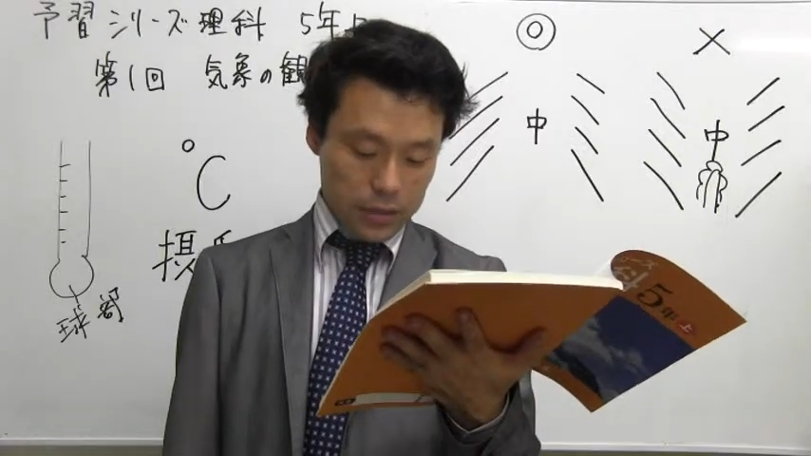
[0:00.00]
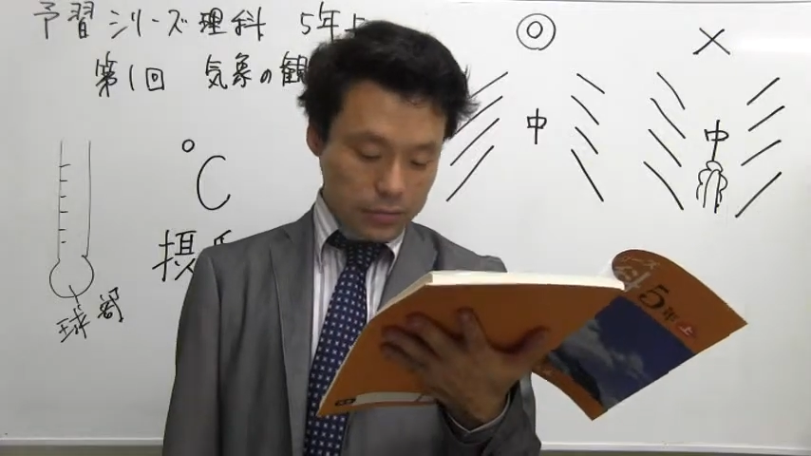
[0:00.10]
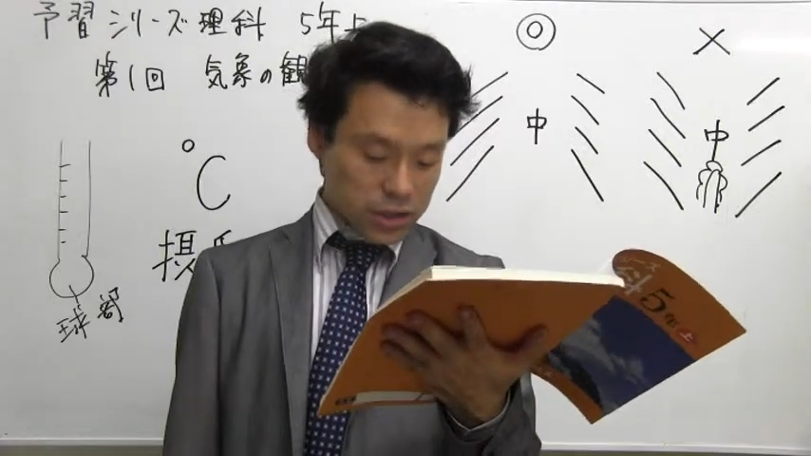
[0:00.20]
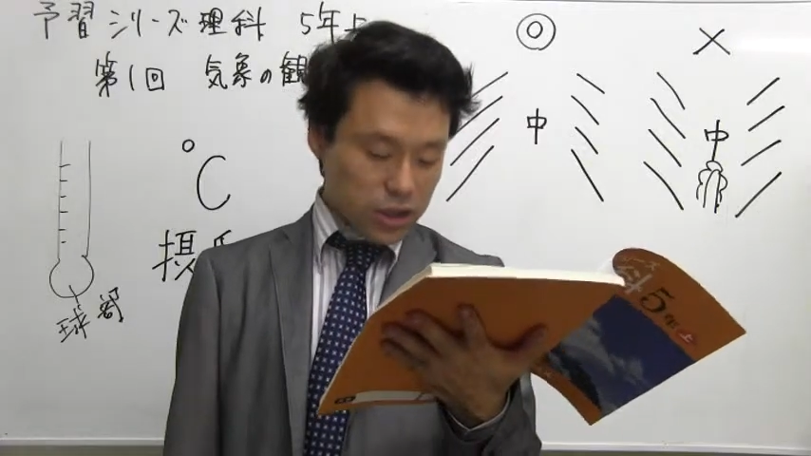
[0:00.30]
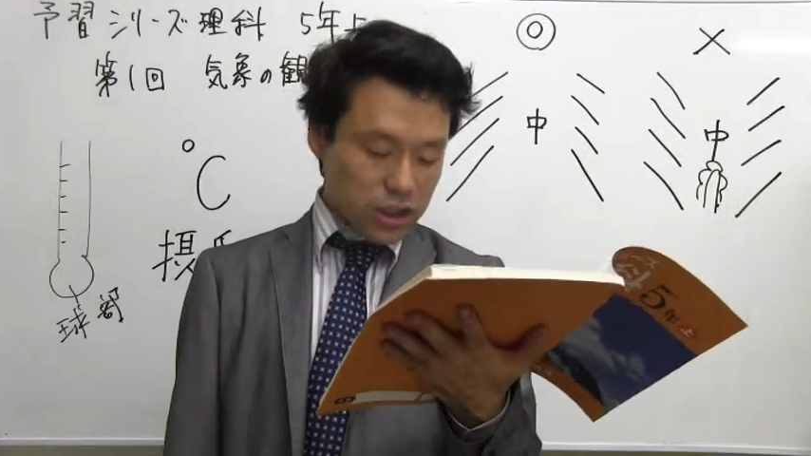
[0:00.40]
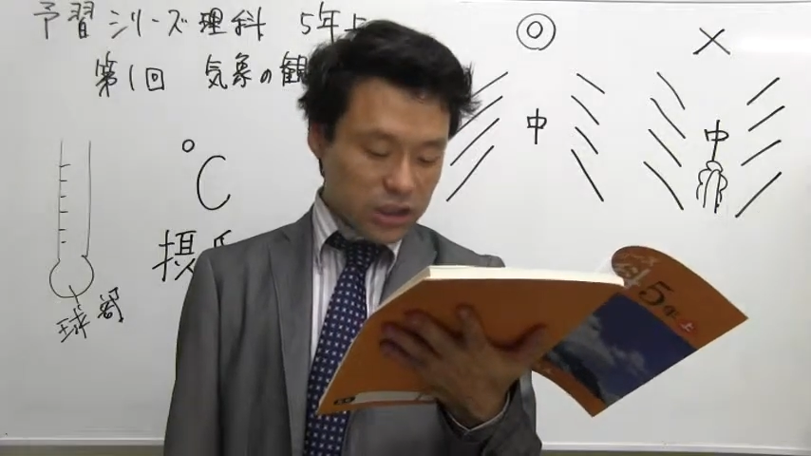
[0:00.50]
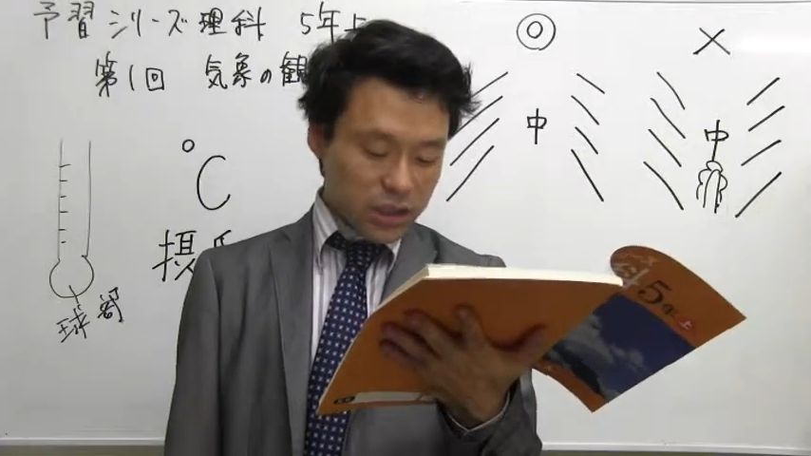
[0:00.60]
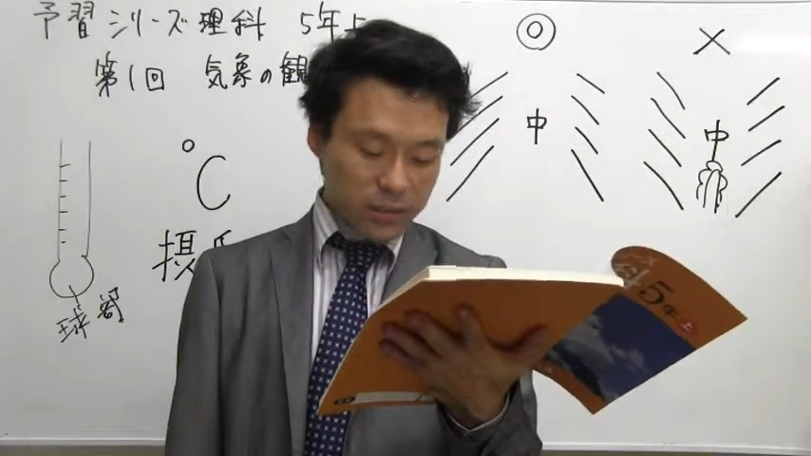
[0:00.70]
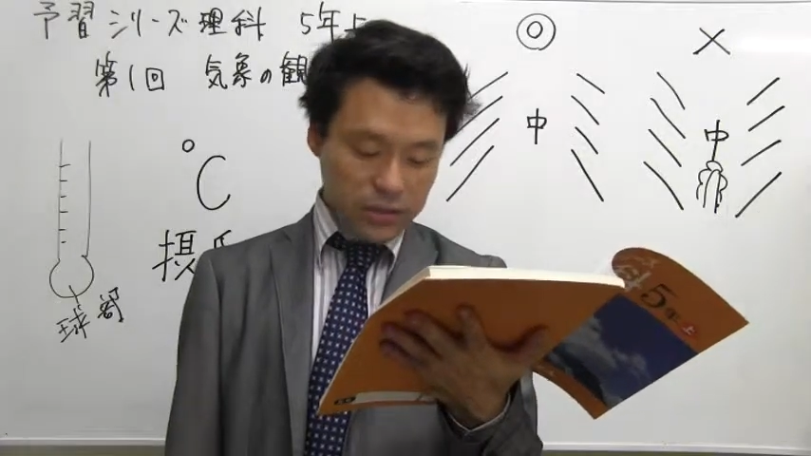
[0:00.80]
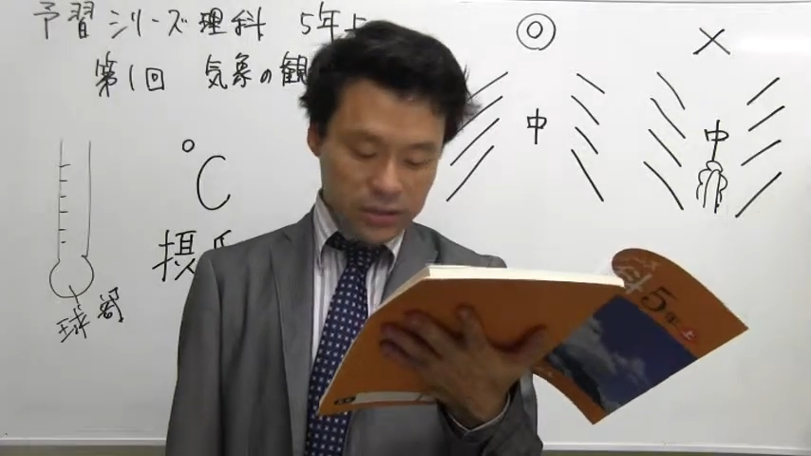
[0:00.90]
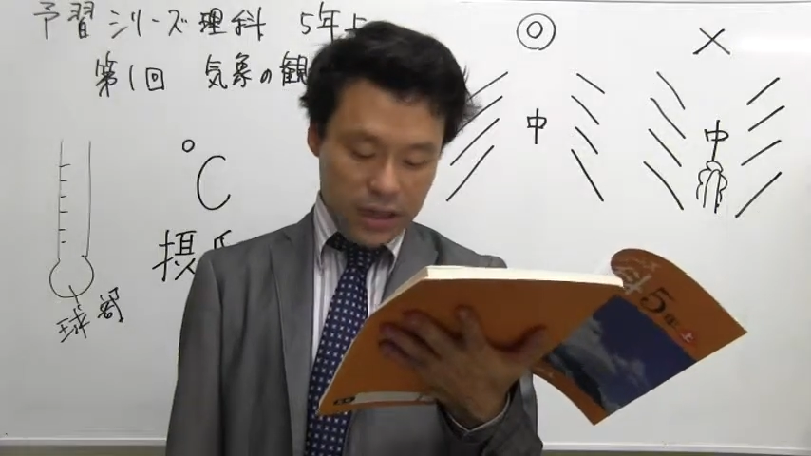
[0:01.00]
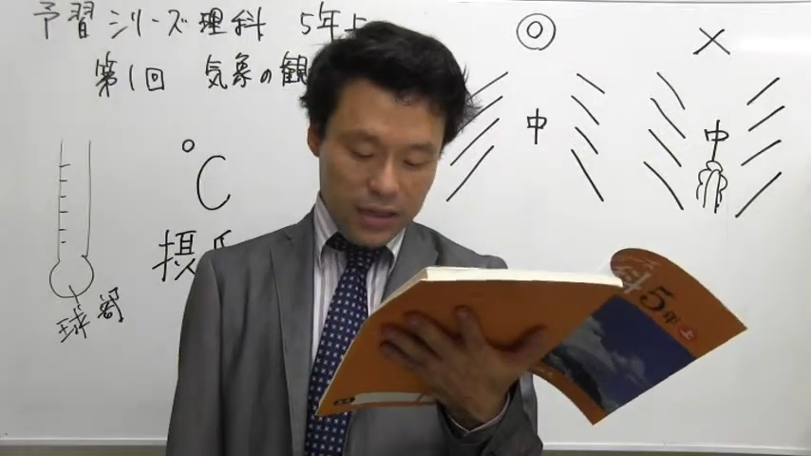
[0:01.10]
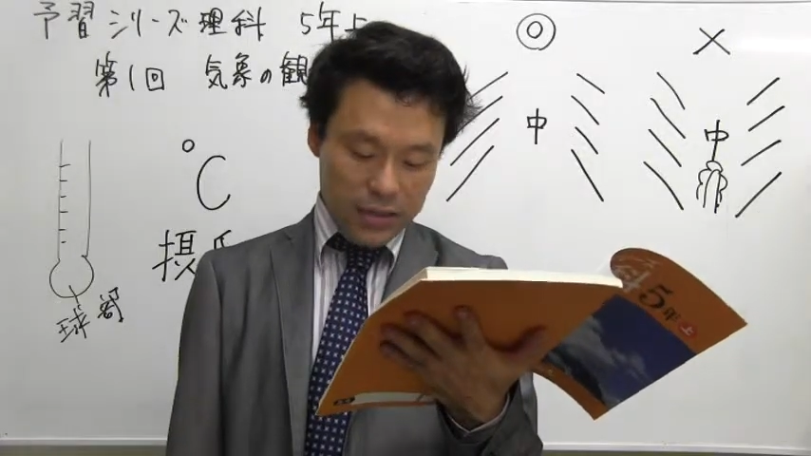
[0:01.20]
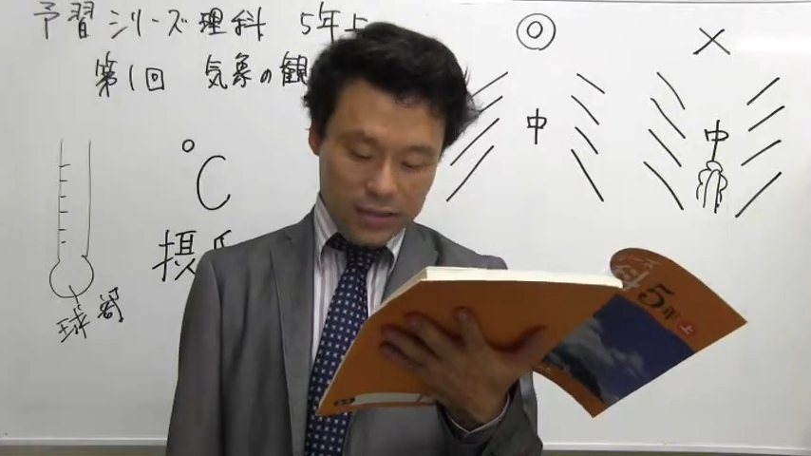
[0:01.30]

水につけつかれ